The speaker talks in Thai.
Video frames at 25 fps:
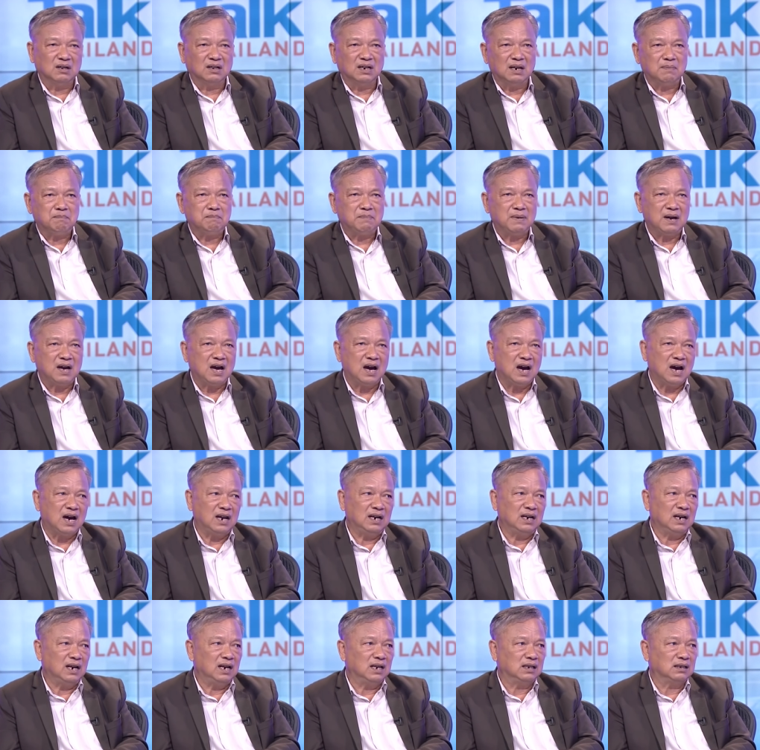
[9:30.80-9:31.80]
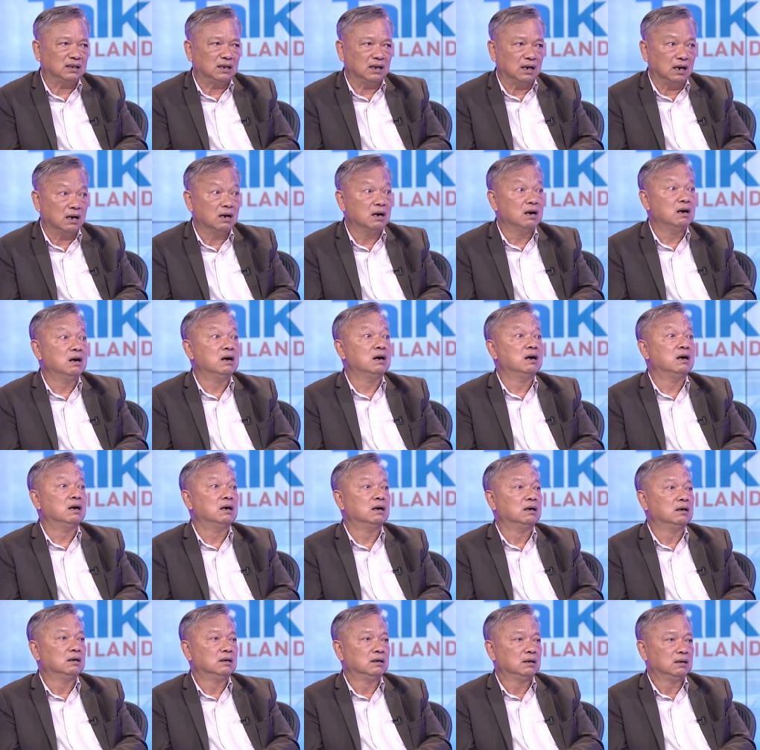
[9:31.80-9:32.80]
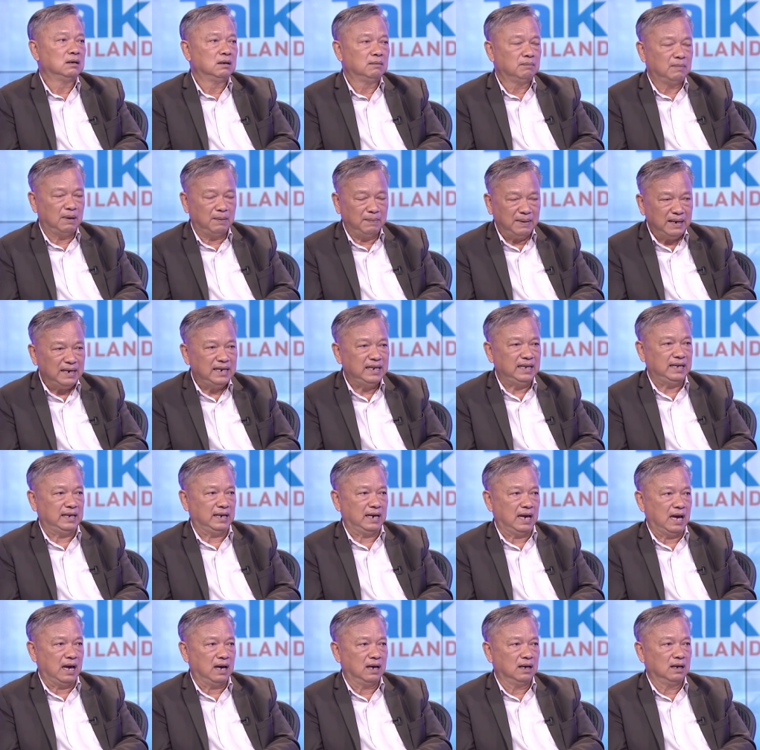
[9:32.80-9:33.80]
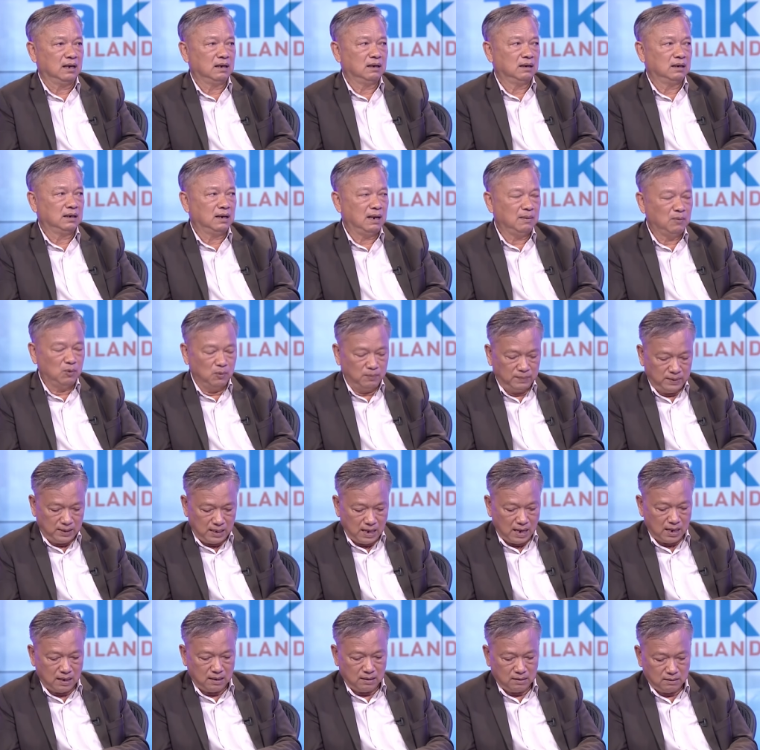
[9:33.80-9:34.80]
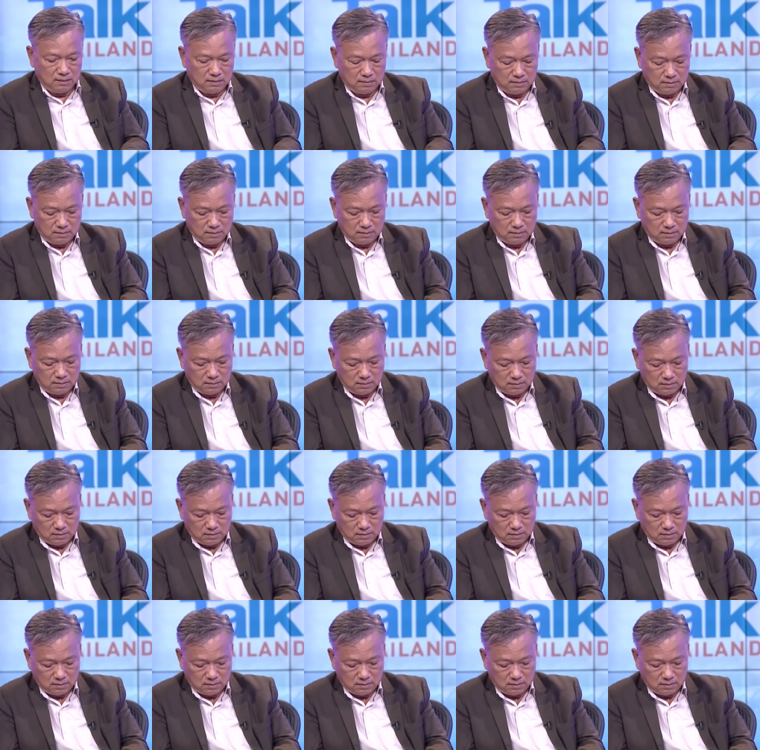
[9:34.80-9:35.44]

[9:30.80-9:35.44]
ดิสเครดิตนักการเมืองไปค่ะมันไม่ดีไงค่ะอันนี้ฉันเจอแล้ว โซเชียล